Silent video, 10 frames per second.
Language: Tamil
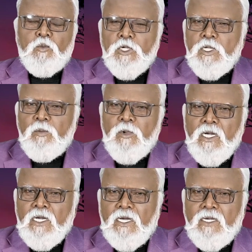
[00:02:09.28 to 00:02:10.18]

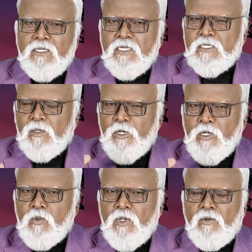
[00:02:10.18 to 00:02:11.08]
முக்கியமாக இந்த
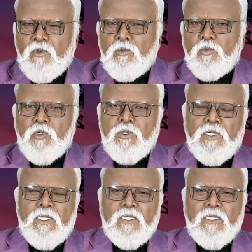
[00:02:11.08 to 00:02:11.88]
சபைக்குள்ளே வரும்போது